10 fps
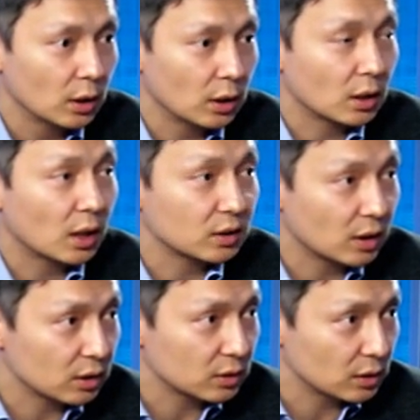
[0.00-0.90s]
Э,
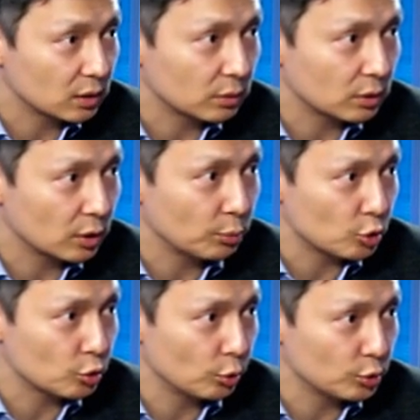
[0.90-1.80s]
контакты э,
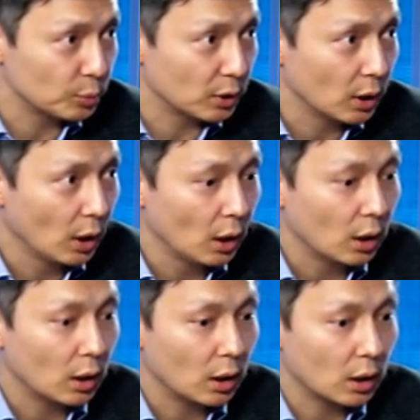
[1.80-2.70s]
между людьми.
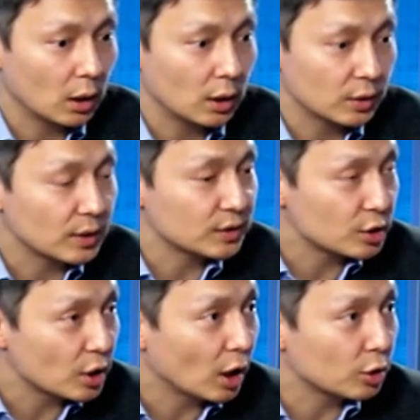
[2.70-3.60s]
Э, это
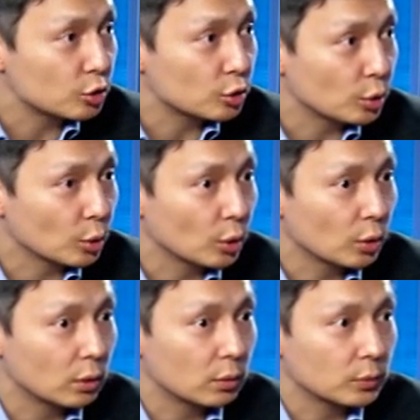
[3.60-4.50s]
означает,
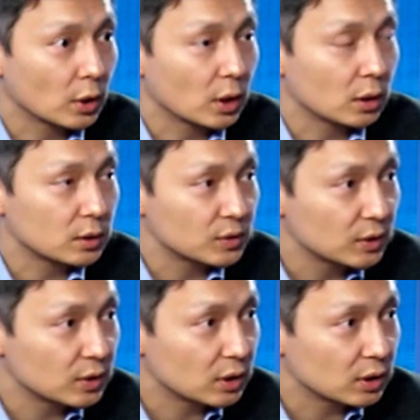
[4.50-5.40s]
что
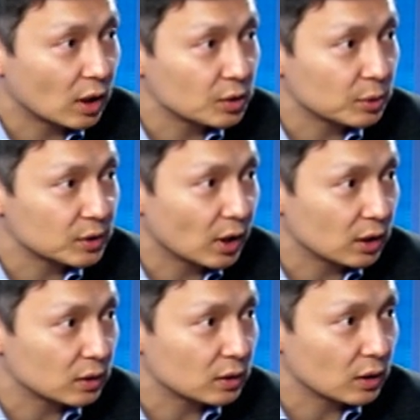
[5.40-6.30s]
действительно транспорт
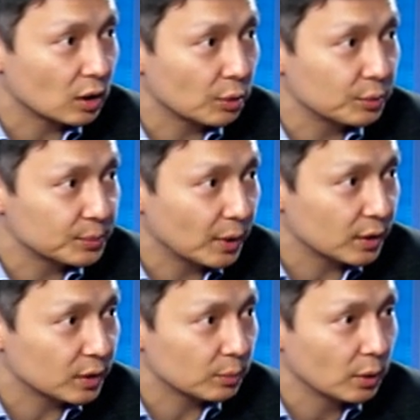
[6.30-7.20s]
станет
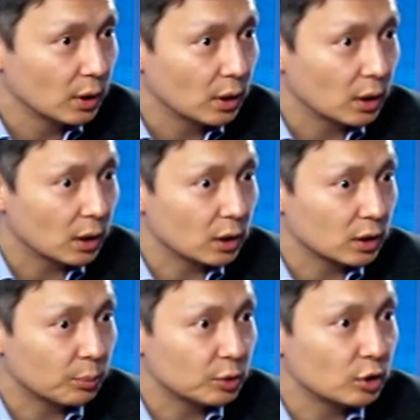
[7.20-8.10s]
бесплатным
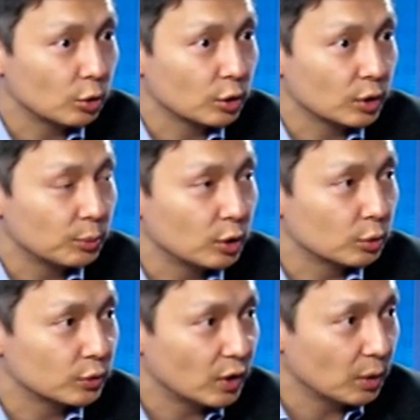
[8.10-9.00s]
на определенный
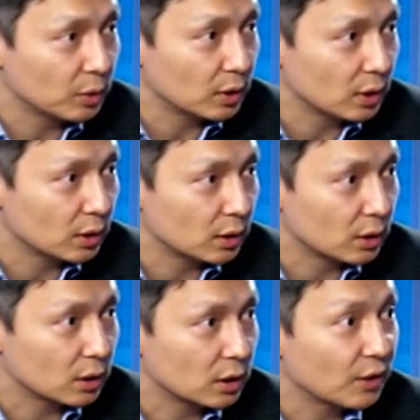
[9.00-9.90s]
период времени
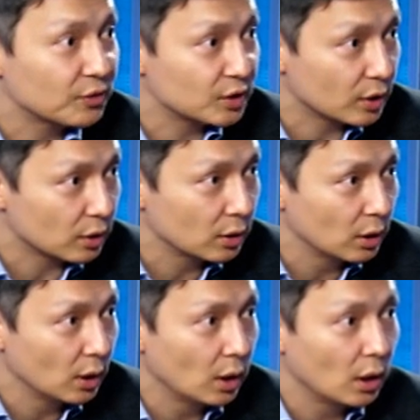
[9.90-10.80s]
для всех.
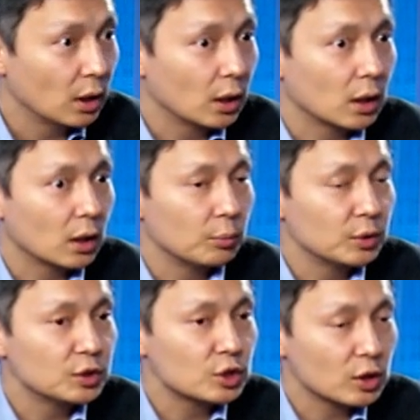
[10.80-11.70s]

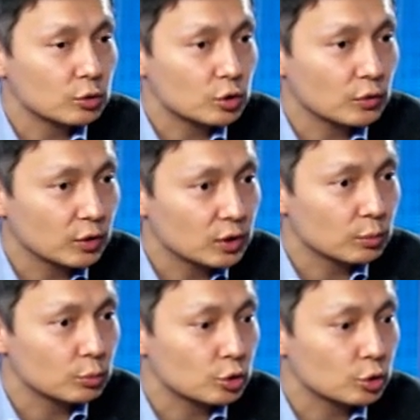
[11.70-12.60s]
Мы сейчас уже
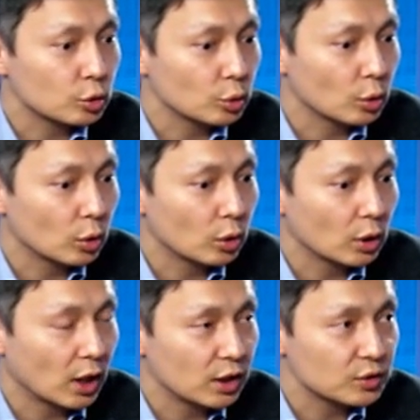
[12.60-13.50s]
видим,
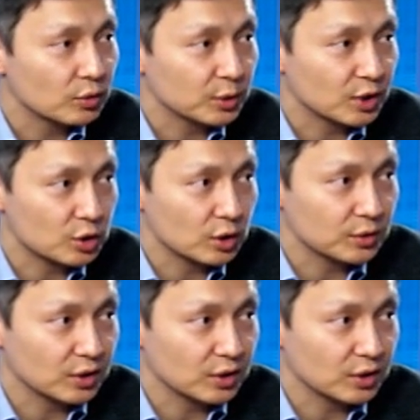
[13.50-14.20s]
что количество пассажиров